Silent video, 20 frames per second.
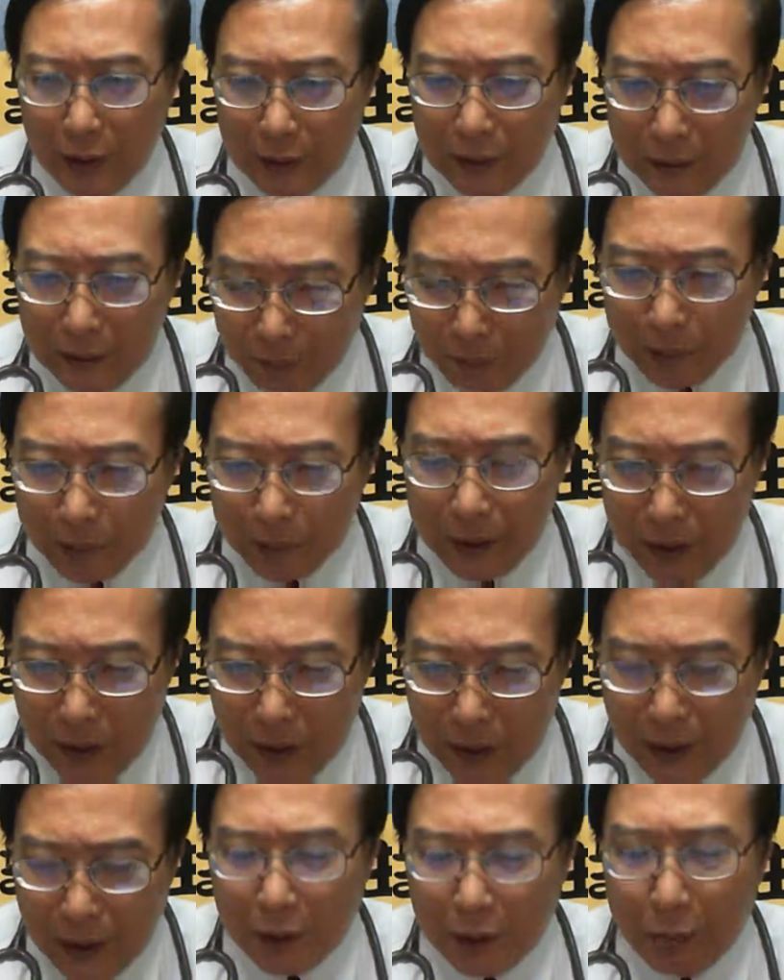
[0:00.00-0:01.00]
暂时
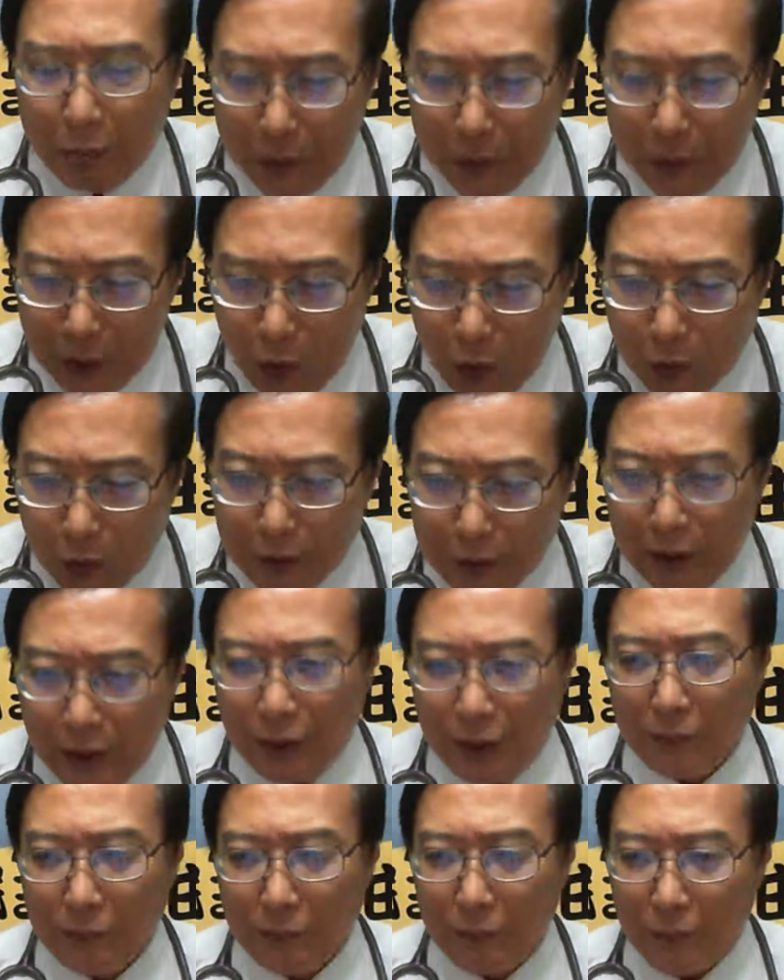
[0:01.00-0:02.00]
的被控制，
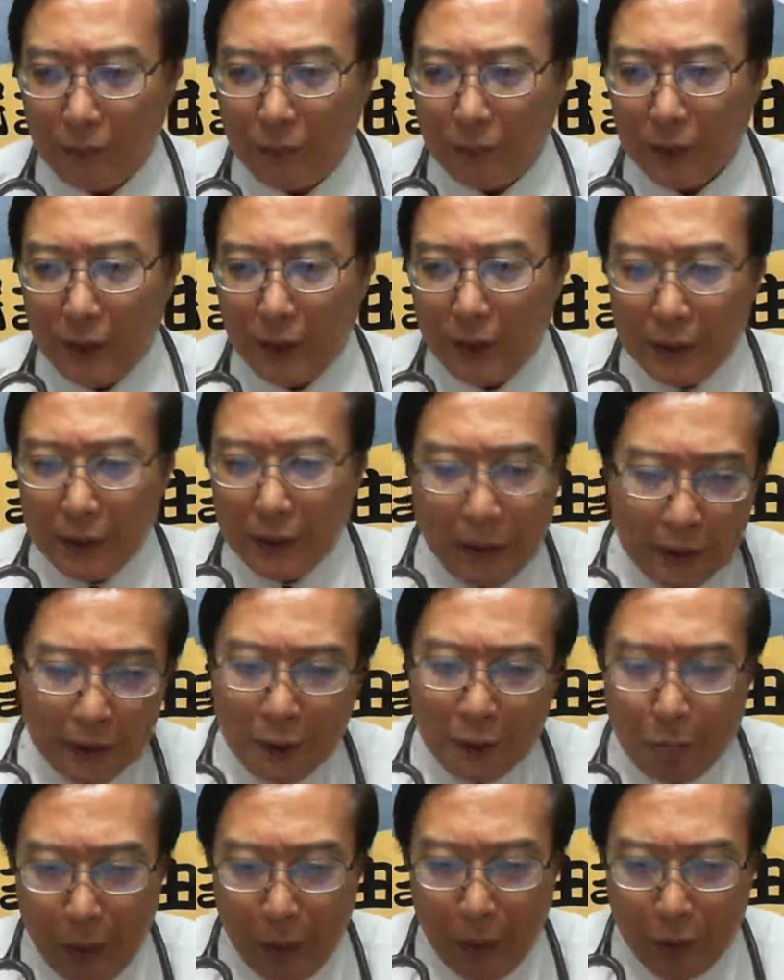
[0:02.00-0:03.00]
或者是
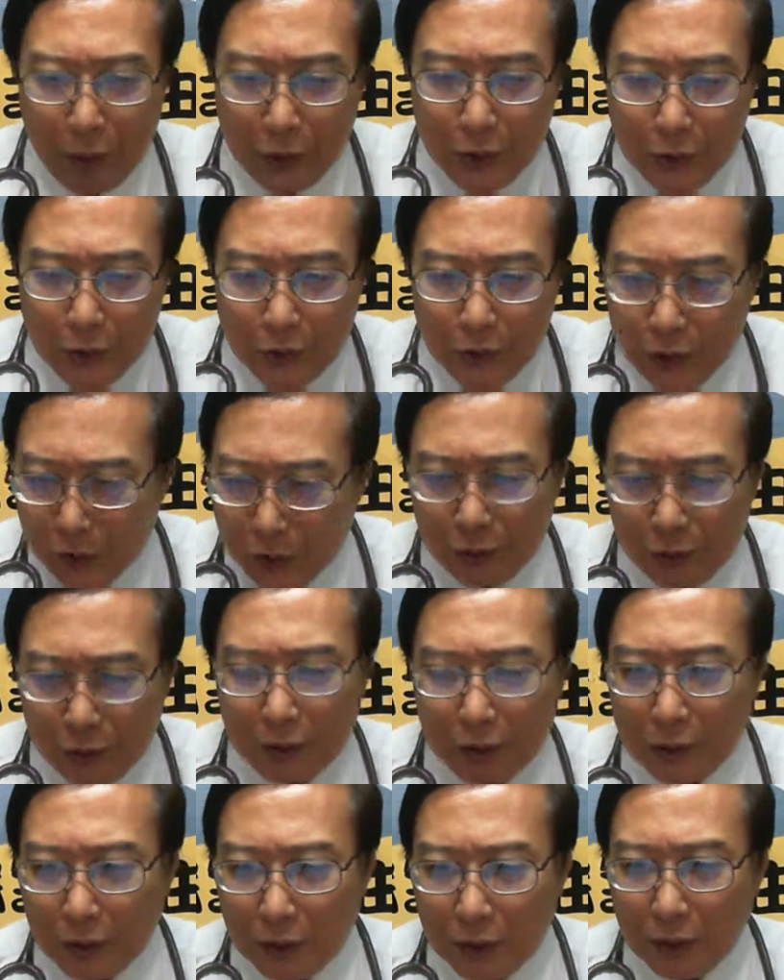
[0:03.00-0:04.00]
毋免伊烧。
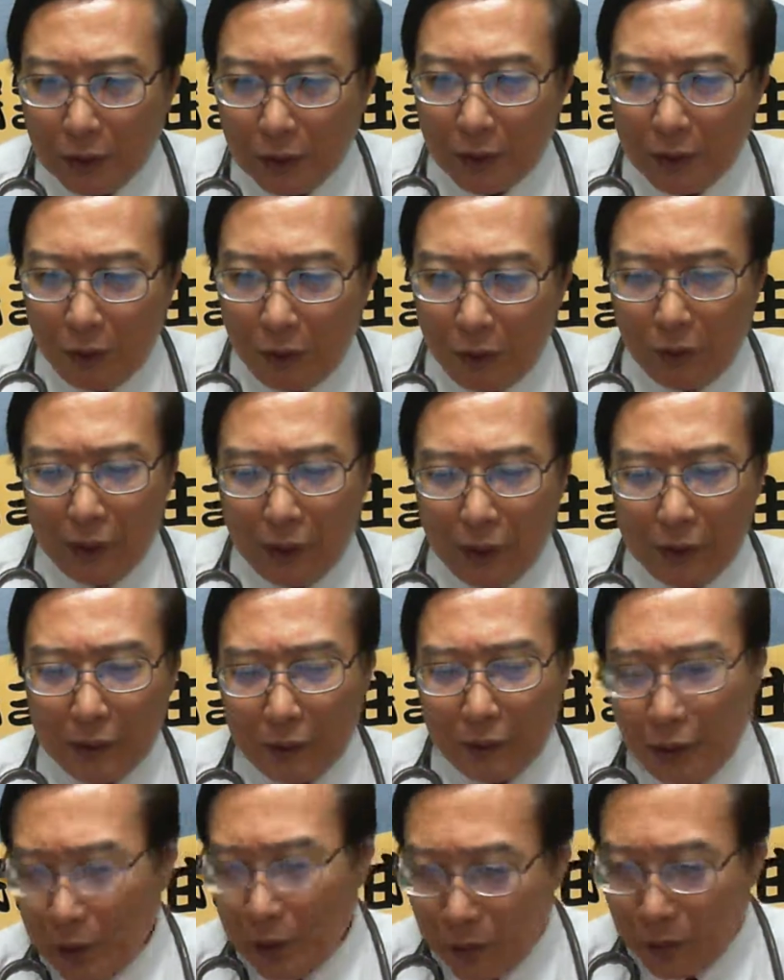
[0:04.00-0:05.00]
哦，啊，
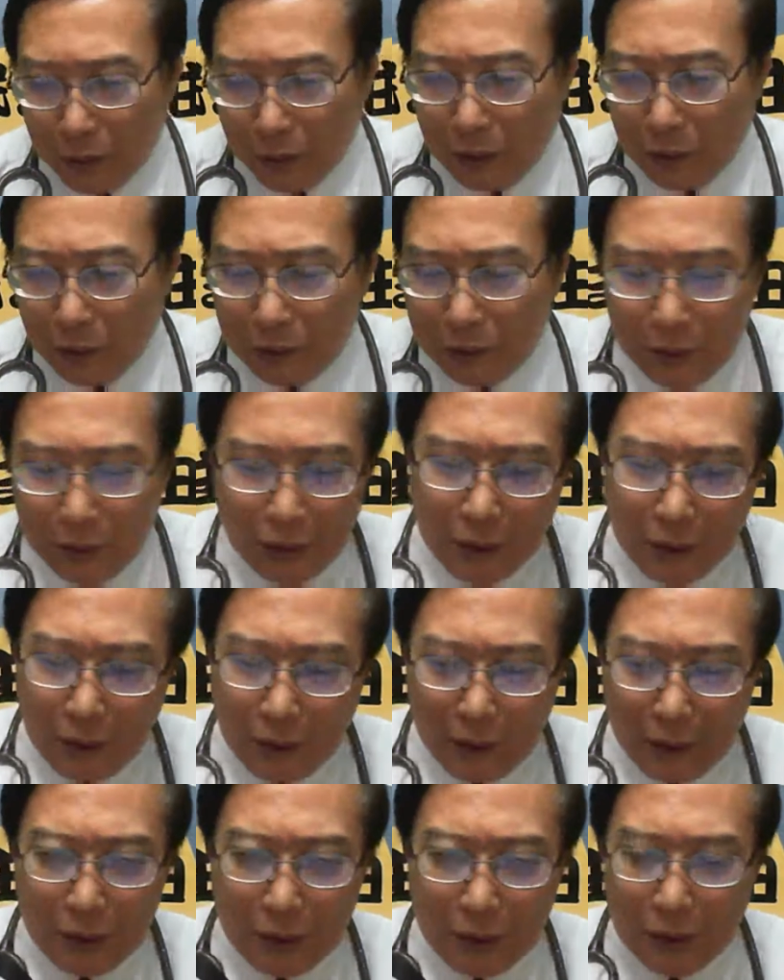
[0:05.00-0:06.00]
现场讲，
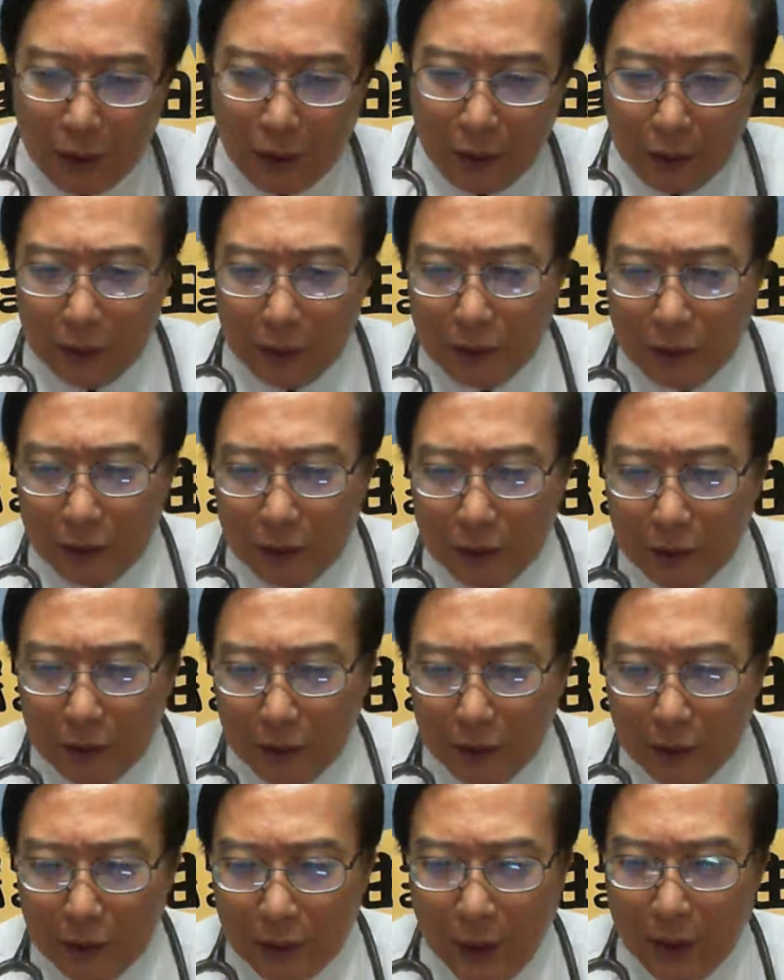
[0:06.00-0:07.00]
哎，迄
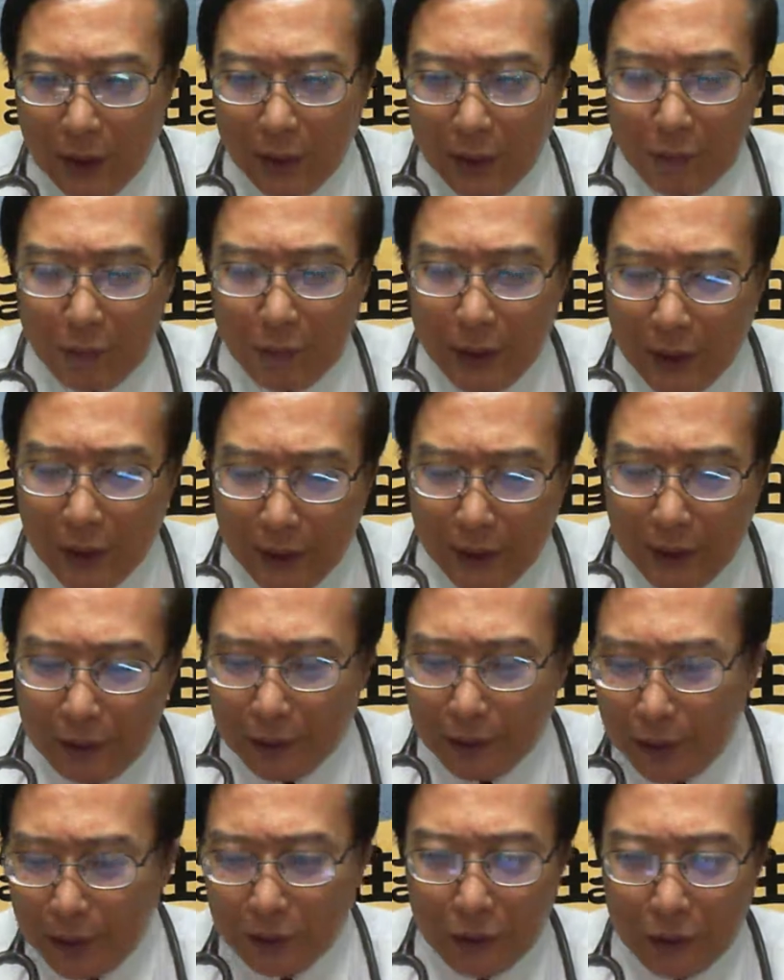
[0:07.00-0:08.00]
人较命较要
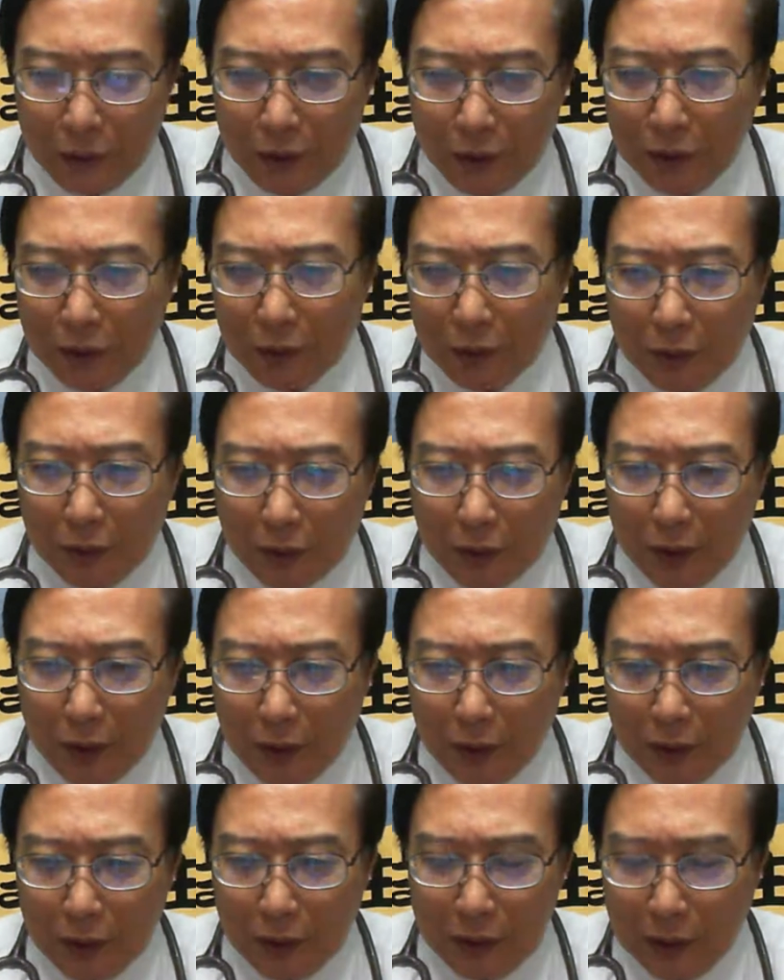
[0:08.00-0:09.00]
紧，所以吼，
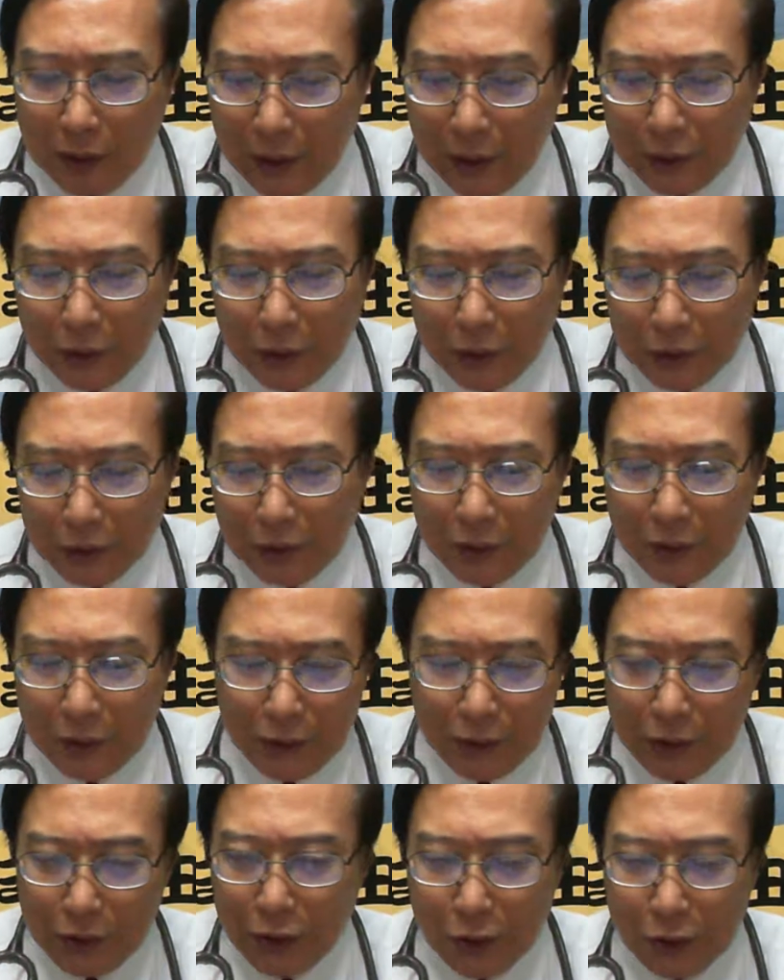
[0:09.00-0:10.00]
建筑互伊
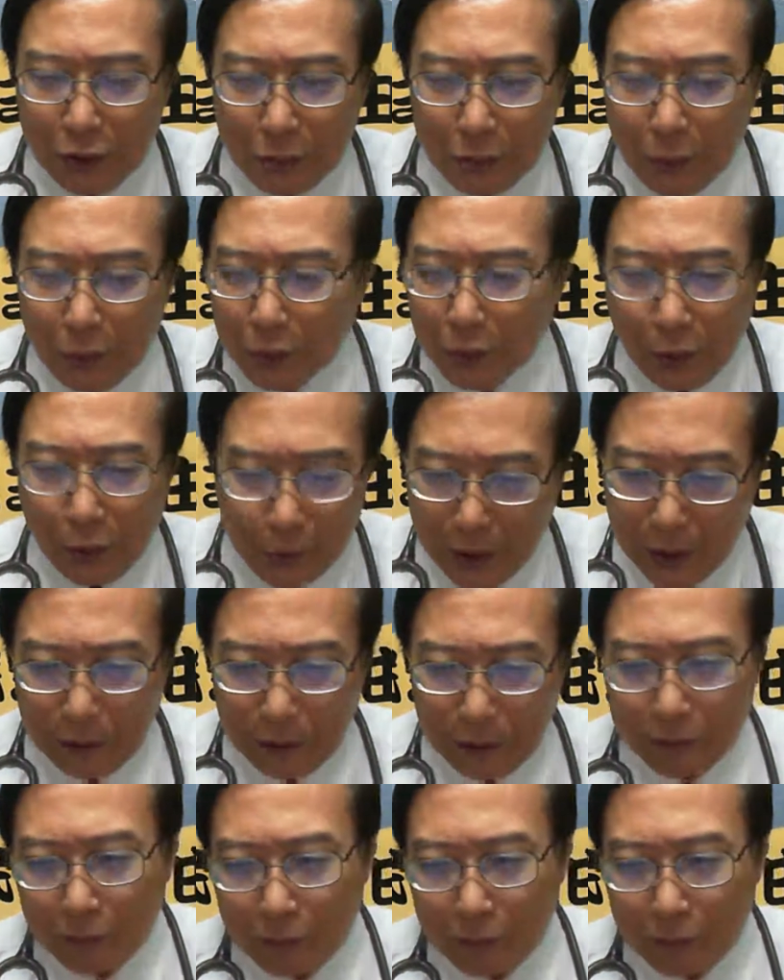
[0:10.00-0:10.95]
去烧无重要，